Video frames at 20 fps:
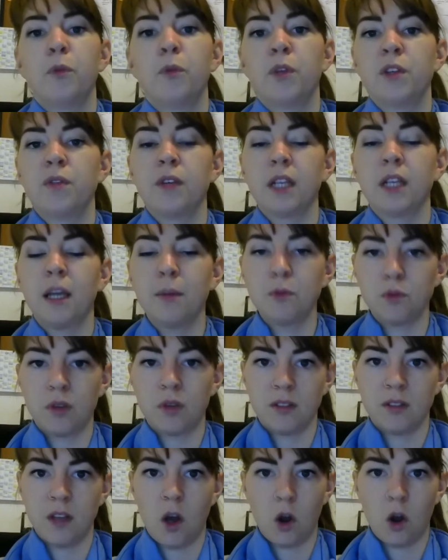und deswegen nimmst du
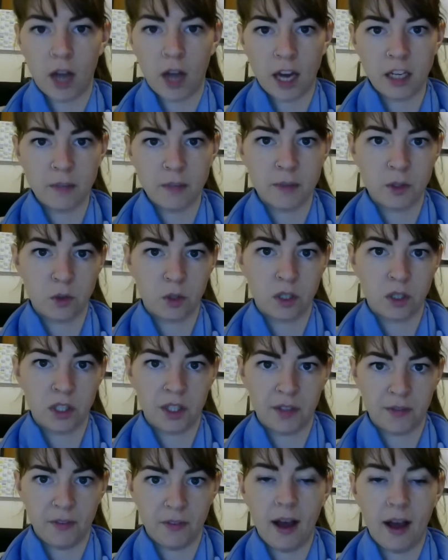das ja auch gar nicht mehr so
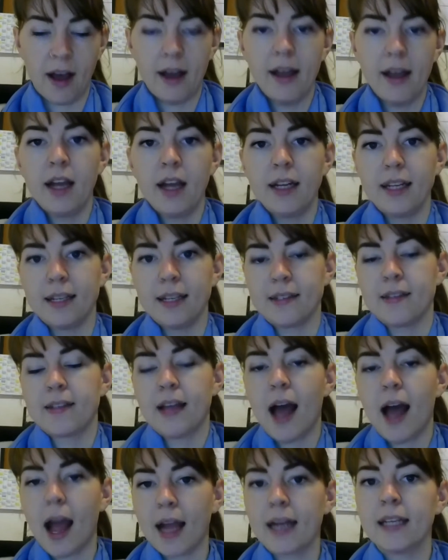richtig wahr, dass
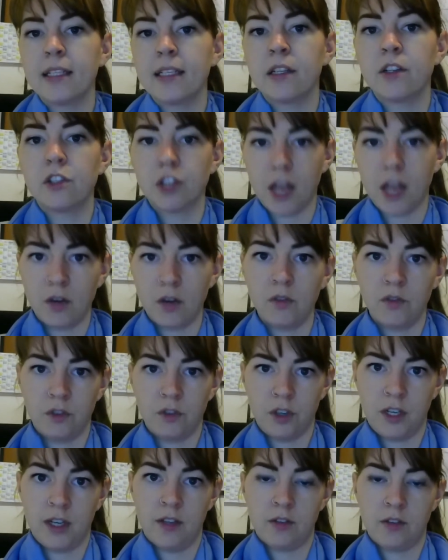das eigentlich eine Entscheidung
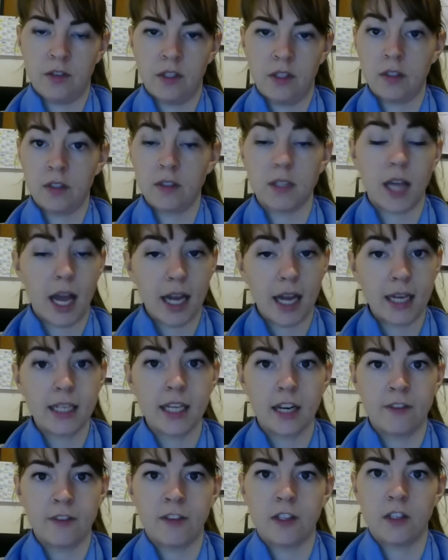von dir ist und das ist
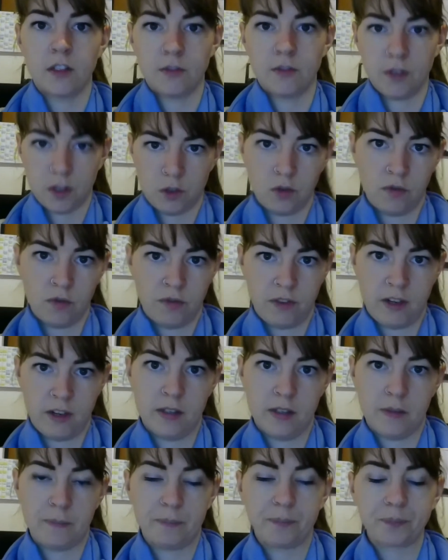eigentlich etwas ist, was du
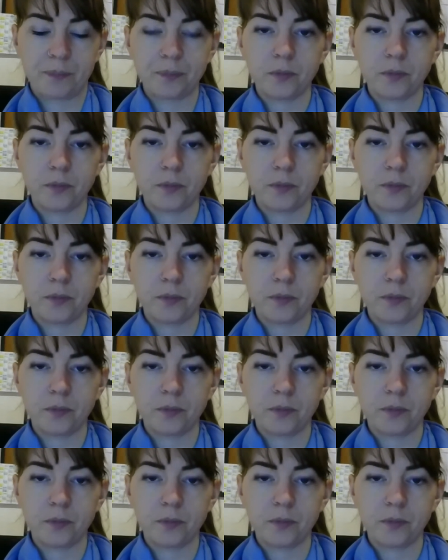willst.